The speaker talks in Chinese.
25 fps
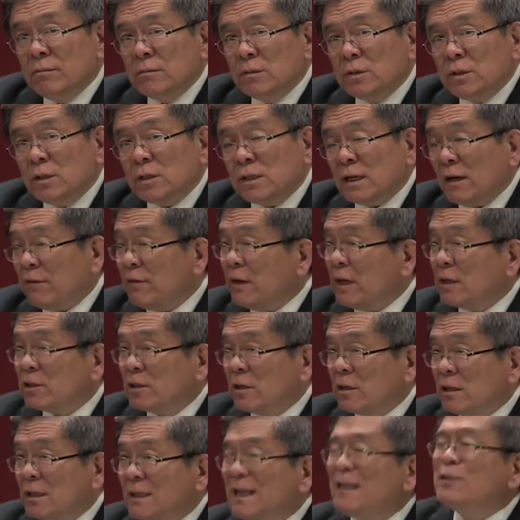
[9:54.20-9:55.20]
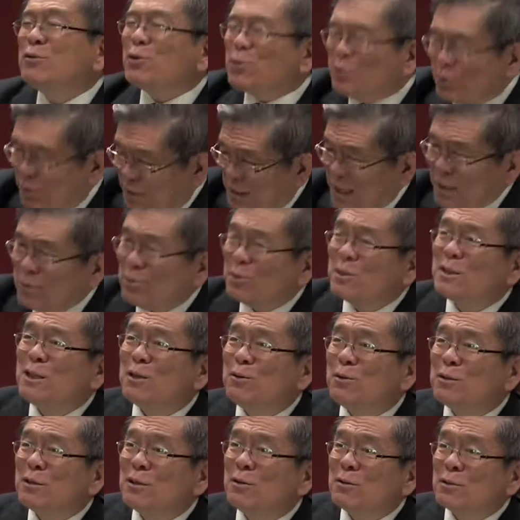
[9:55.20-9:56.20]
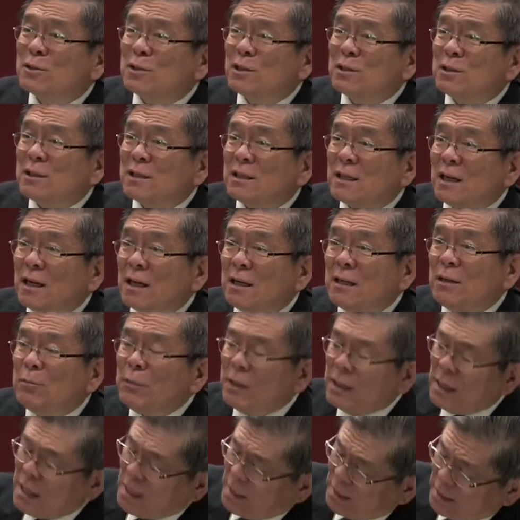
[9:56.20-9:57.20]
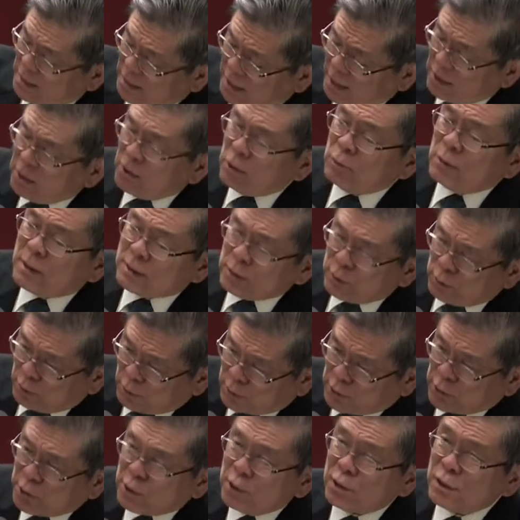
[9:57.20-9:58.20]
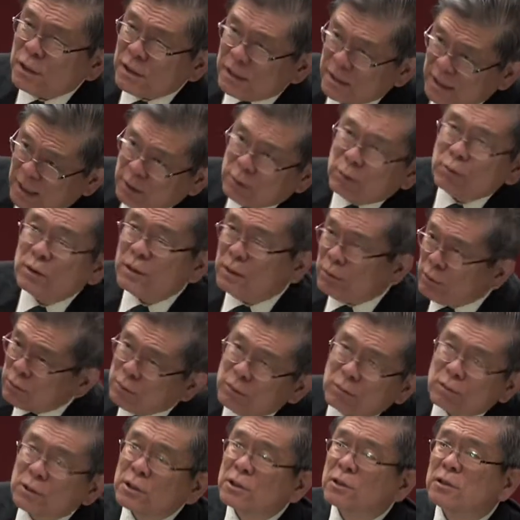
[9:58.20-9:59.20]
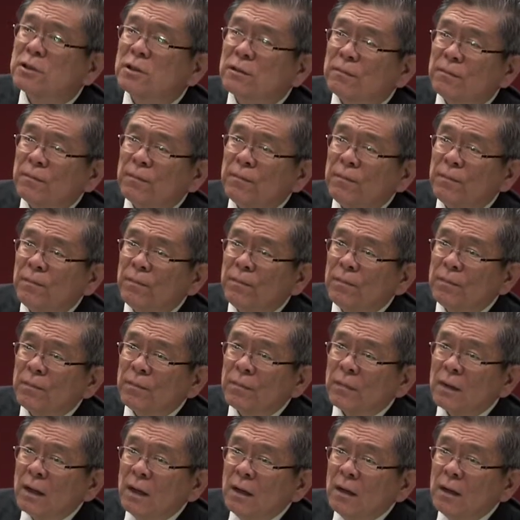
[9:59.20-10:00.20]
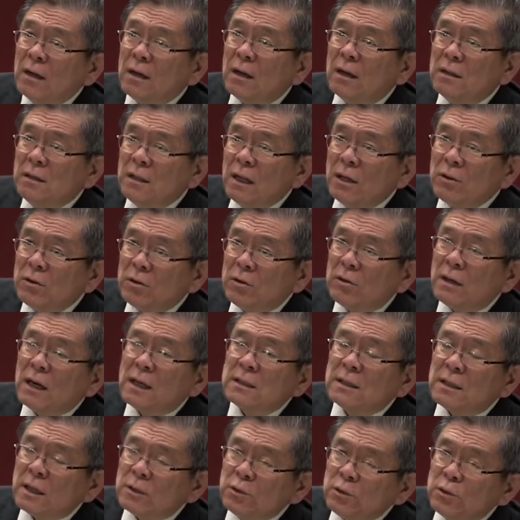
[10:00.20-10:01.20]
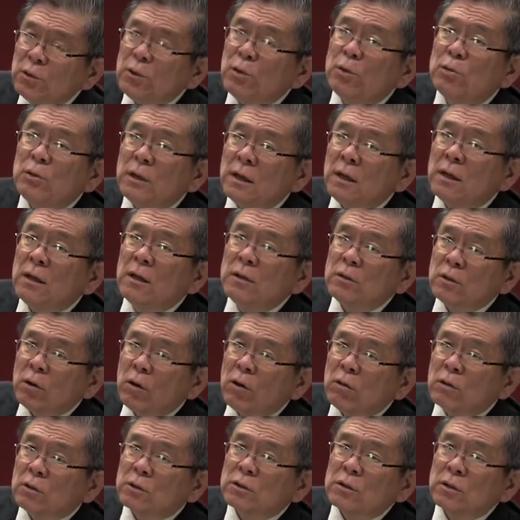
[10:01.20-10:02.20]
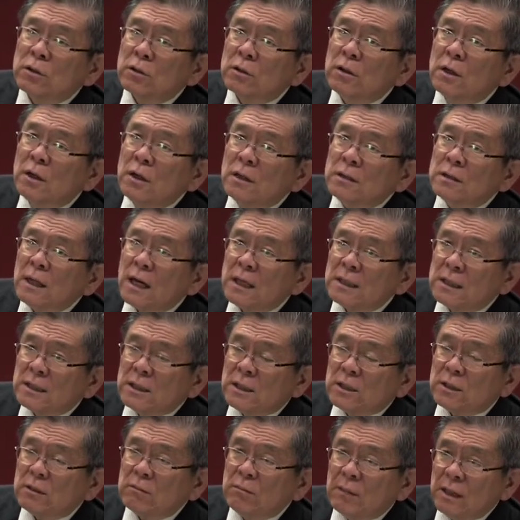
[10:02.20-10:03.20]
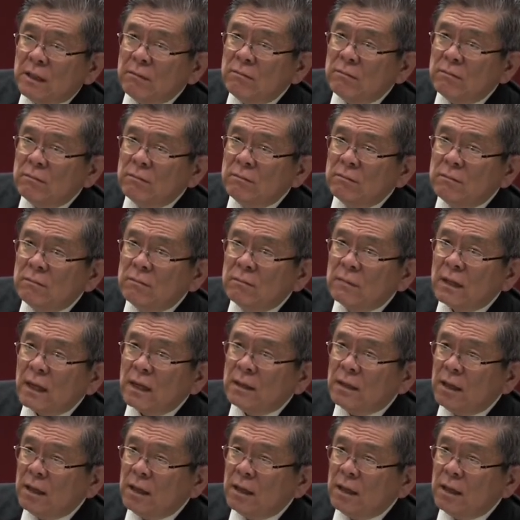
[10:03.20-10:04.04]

之下发生的，也就是耶稣基督的统治之下了。因为耶和华所示的耶稣基督都是，而耶和华在旧约统治他的子民，给